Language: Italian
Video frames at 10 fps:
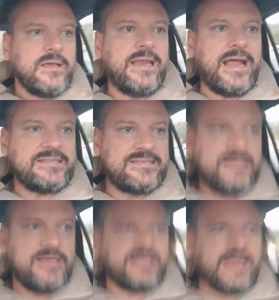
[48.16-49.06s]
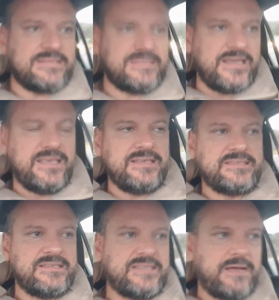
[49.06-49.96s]
Grazie, grazie a chi
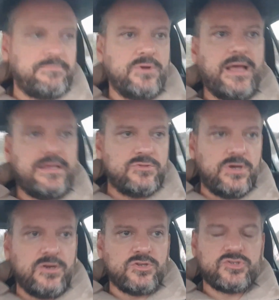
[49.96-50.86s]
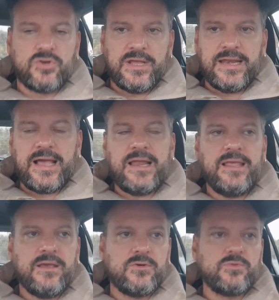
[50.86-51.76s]
si sta abbonando al nostro
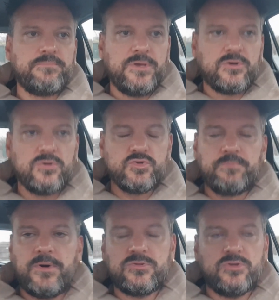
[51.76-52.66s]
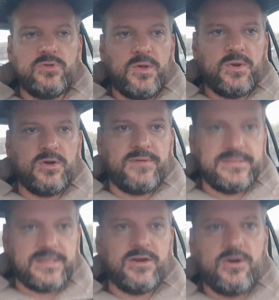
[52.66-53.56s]
canale con un piccolo supporto di
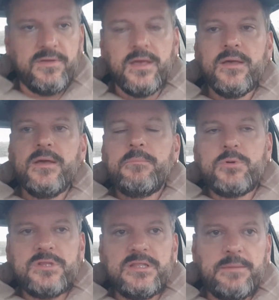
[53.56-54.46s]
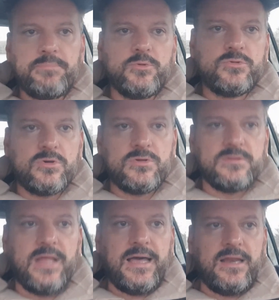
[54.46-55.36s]
1,99€ potete appunto
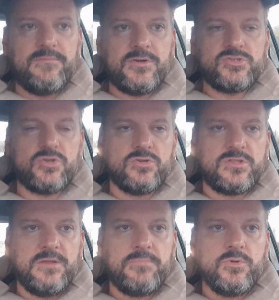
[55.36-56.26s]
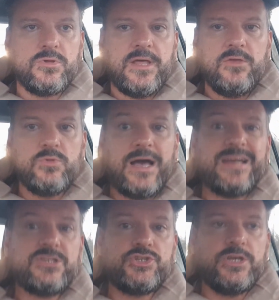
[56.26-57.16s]
dare il vostro contributo ed
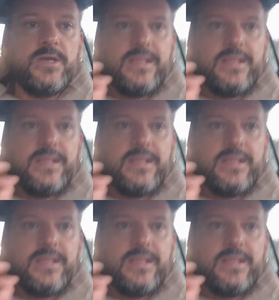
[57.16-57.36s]
aiutarci